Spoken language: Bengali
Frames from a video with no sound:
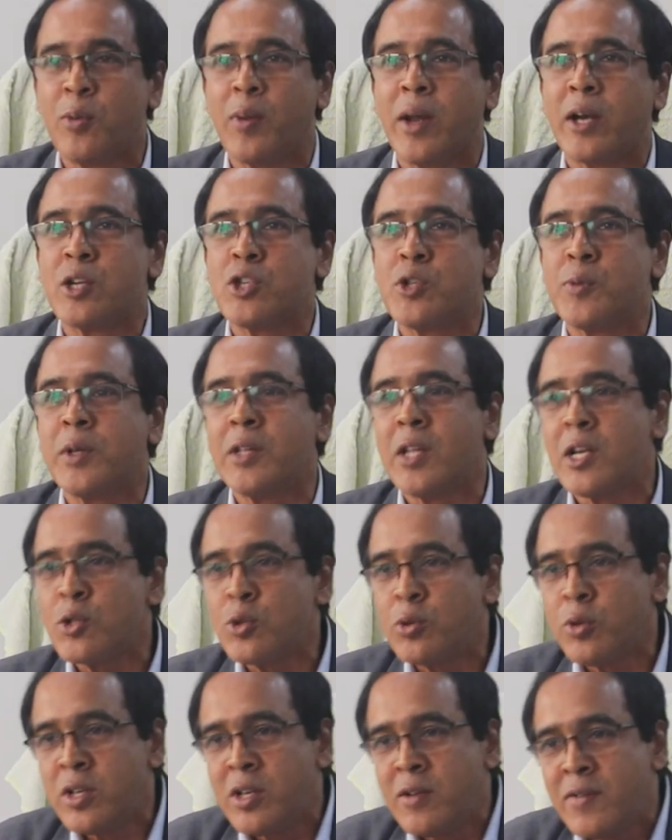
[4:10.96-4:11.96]
করবো একটা সময় তারা
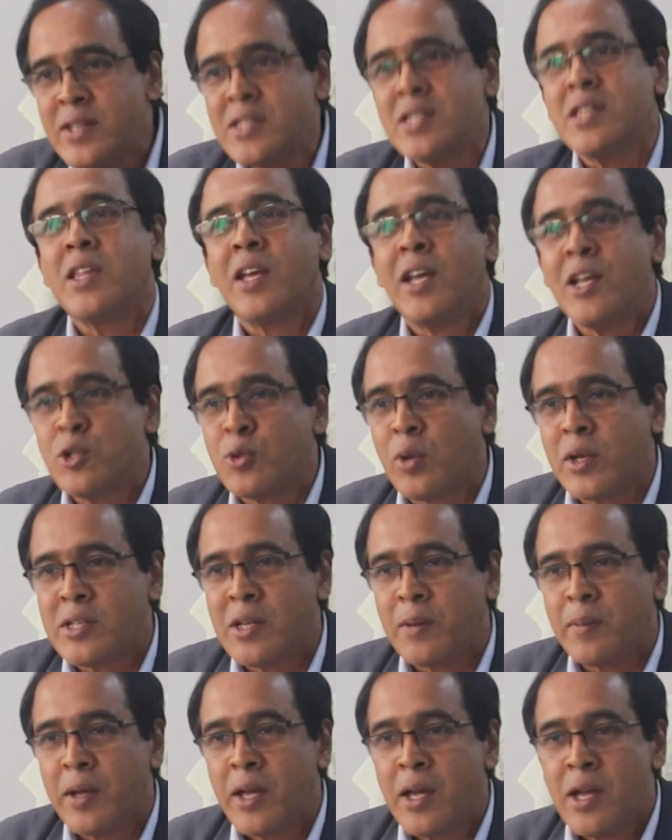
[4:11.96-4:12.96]
শুধু ওই ডিভাইসের দিকেই চলে
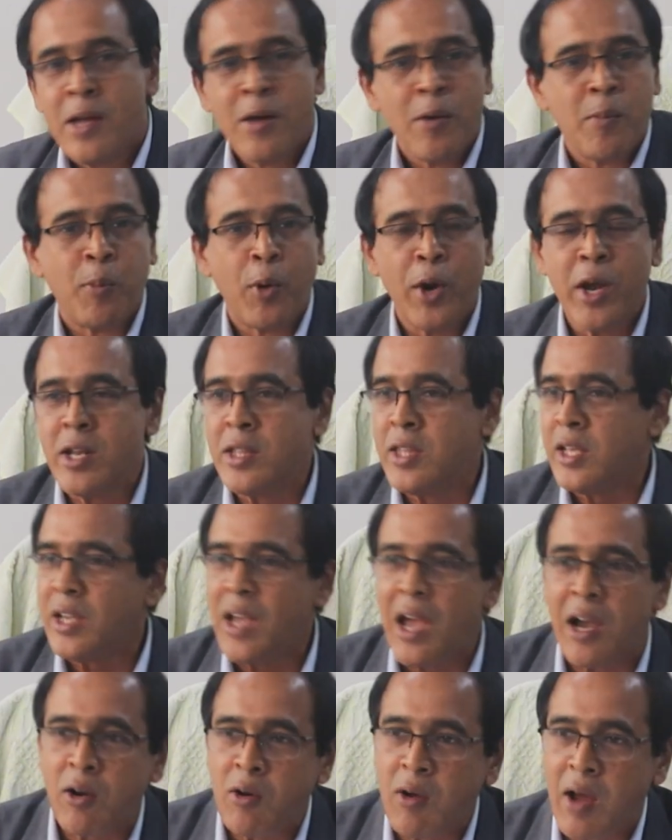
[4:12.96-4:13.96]
যাবে বইয়ের
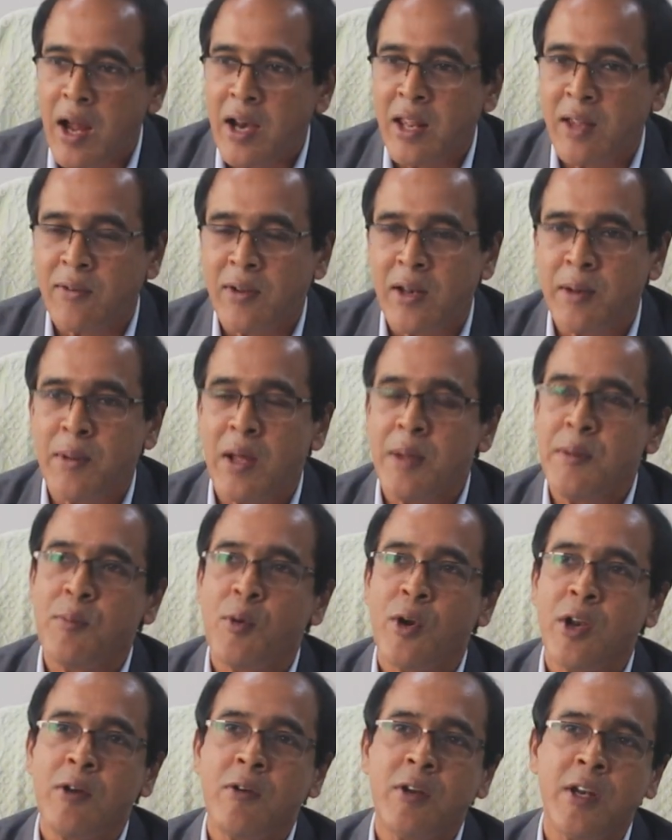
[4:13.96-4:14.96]
দিকে আগ্রহ হারিয়ে ফেলবে আমি
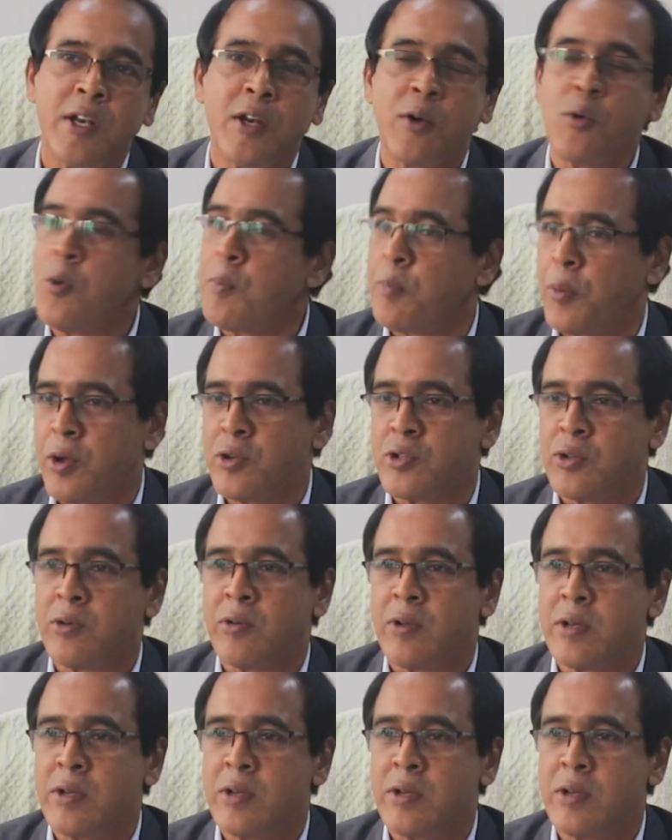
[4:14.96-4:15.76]
মনে করি এটার খুব প্রয়োজন